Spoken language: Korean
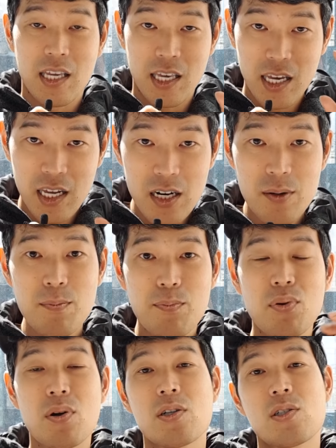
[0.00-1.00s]
이름
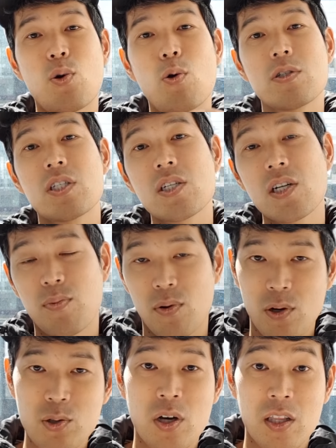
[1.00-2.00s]
플러스 호칭을
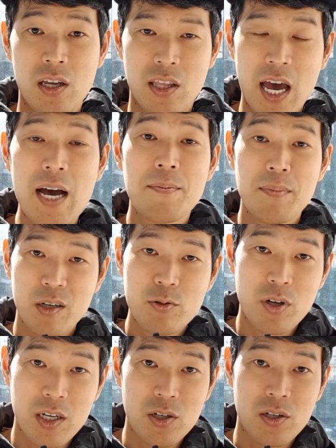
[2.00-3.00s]
불러줘야 돼요.
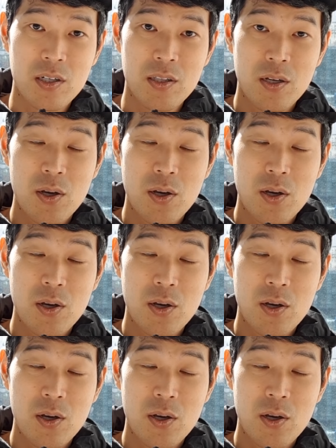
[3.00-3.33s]
대한민국에서는.